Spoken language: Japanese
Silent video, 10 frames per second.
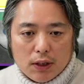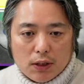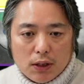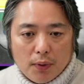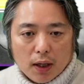
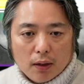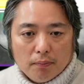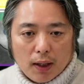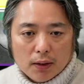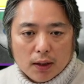1、2
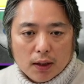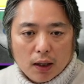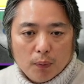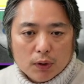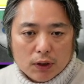はかなり
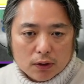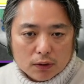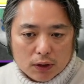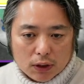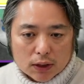長持
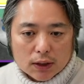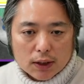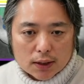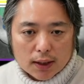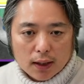ちしやす
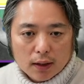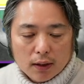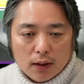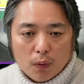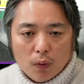いですね。
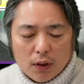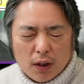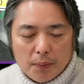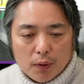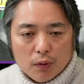ここ
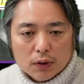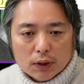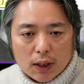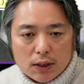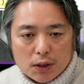でなるべく
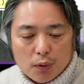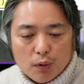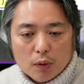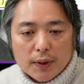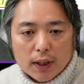しっかりした
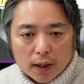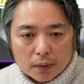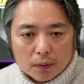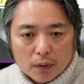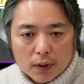白で止めてあげ
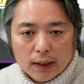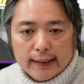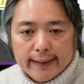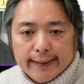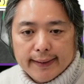ると。
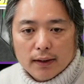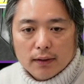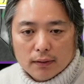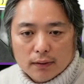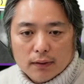
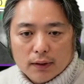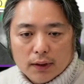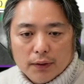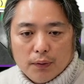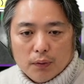うん。と
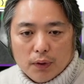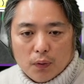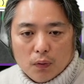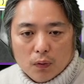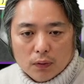いうこと
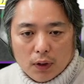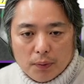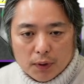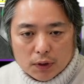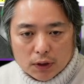で、この、
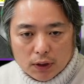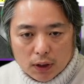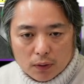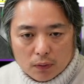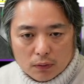なるべく神
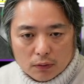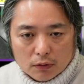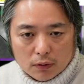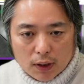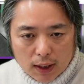経
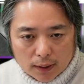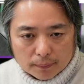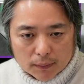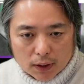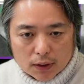を取らない。
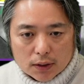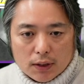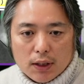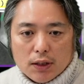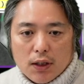
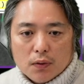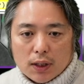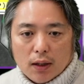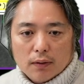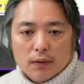ステージ2と
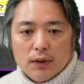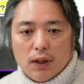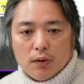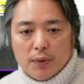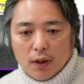3、
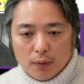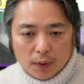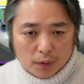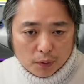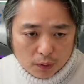2で止められ
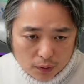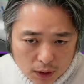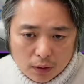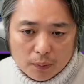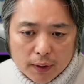るものは極力
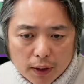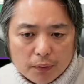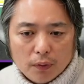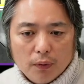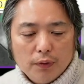に止めて
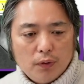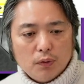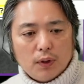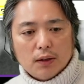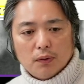いくという
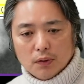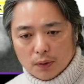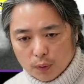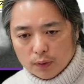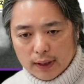ことがと
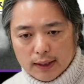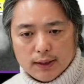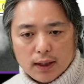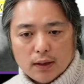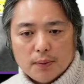ても大
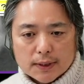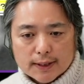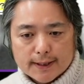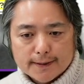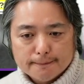事になってきま
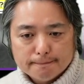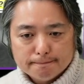す。